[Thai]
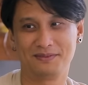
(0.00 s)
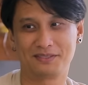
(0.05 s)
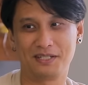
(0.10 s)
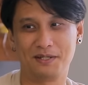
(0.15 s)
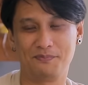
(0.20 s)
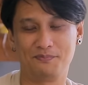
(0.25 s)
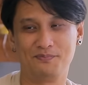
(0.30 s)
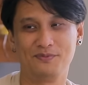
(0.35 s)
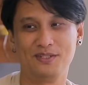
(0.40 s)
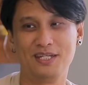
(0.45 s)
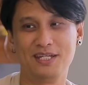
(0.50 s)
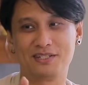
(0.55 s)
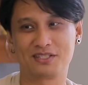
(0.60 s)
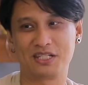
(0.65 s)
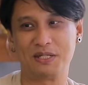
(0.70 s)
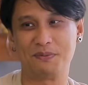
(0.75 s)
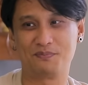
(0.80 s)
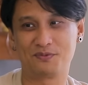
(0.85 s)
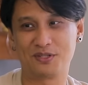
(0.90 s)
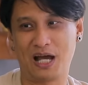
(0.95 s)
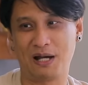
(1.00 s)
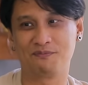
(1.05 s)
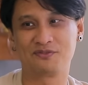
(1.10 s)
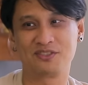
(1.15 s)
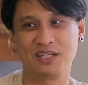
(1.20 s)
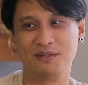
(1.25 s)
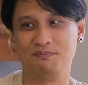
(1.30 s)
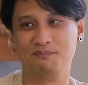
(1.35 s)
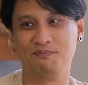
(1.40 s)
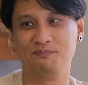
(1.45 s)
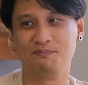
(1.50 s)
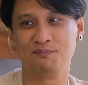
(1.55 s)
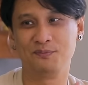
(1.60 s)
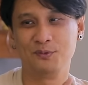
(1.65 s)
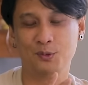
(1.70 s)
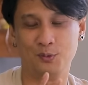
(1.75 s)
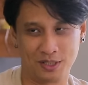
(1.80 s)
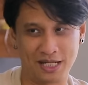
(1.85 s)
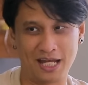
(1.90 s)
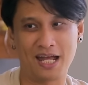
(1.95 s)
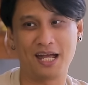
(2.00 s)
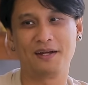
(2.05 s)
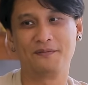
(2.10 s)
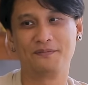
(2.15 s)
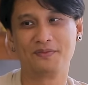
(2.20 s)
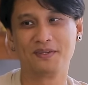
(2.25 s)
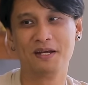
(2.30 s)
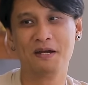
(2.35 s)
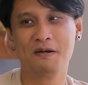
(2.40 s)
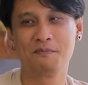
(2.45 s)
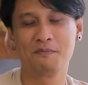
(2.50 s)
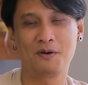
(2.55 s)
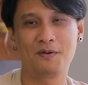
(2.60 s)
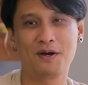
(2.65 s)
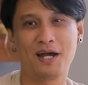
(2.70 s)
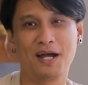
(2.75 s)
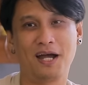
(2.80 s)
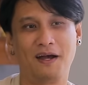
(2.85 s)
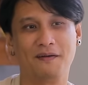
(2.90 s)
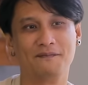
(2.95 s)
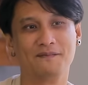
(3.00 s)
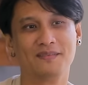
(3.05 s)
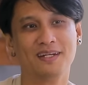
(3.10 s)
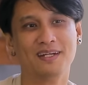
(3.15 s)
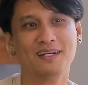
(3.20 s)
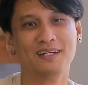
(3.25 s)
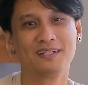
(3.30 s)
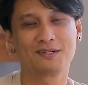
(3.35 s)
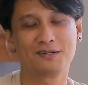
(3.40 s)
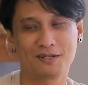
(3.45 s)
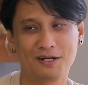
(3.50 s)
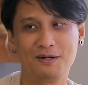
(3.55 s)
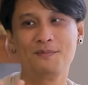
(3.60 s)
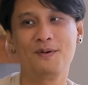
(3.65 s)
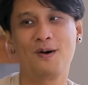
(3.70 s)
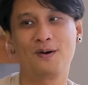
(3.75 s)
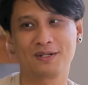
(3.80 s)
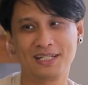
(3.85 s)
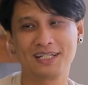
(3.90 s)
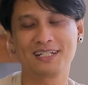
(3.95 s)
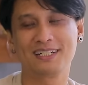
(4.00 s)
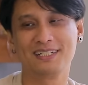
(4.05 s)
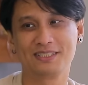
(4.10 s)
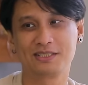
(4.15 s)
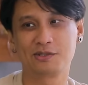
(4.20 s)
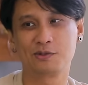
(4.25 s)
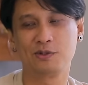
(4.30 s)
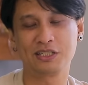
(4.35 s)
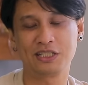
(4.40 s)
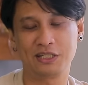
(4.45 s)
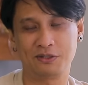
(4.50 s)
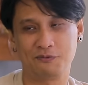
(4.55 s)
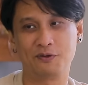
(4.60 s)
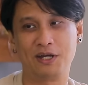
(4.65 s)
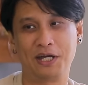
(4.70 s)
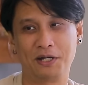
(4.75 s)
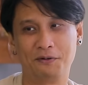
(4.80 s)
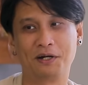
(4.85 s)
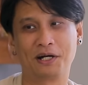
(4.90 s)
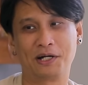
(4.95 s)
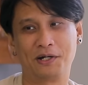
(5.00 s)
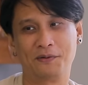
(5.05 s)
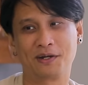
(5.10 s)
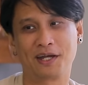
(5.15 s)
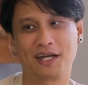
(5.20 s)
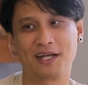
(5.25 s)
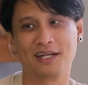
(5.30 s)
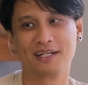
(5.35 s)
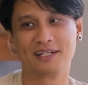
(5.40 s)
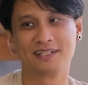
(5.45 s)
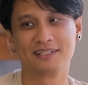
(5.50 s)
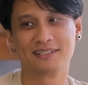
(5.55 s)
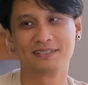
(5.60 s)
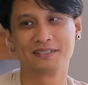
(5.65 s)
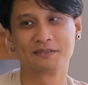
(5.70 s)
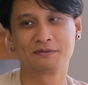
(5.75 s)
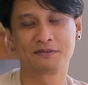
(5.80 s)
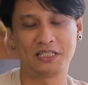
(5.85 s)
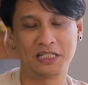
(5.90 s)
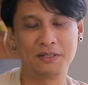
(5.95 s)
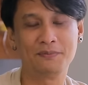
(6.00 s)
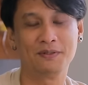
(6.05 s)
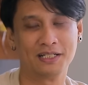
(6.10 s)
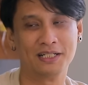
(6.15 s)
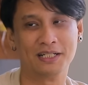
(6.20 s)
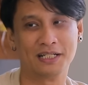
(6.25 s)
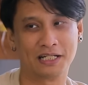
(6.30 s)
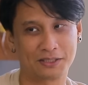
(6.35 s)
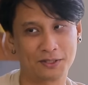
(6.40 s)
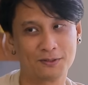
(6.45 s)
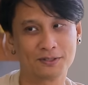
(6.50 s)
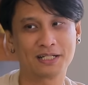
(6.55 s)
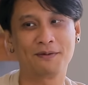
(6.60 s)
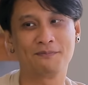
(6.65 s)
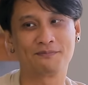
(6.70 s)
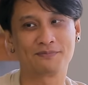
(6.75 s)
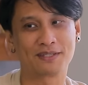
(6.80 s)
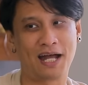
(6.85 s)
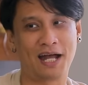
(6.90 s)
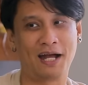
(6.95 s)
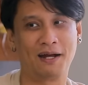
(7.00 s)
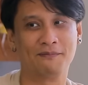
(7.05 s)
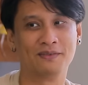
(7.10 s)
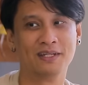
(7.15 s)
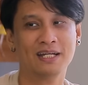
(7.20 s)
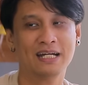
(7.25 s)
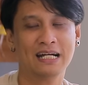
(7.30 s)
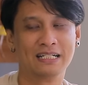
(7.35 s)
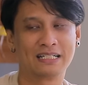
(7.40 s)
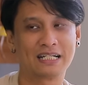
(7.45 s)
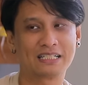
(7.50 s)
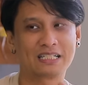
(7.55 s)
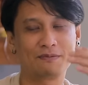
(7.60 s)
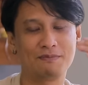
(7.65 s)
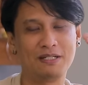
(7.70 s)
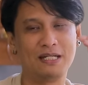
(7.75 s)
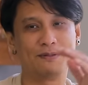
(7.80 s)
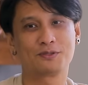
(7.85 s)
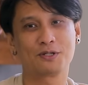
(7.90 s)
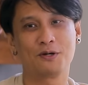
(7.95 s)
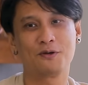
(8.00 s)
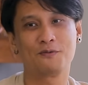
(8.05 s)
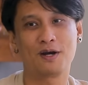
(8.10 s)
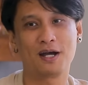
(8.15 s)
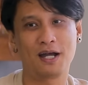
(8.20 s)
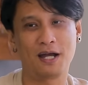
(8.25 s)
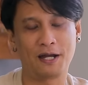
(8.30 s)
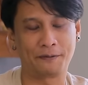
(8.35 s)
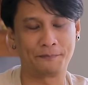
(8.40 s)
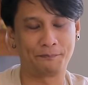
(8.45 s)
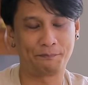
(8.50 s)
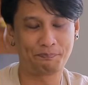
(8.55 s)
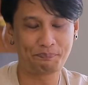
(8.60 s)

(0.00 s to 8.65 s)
สิบยี่สิบสามสิบอยู่เงี้ยเพราะว่าก็เขามองนี่คือธุรกิจเวของเขาไงทีมอื่นๆต้องทำตามถ้าจะบีบช่องว่าง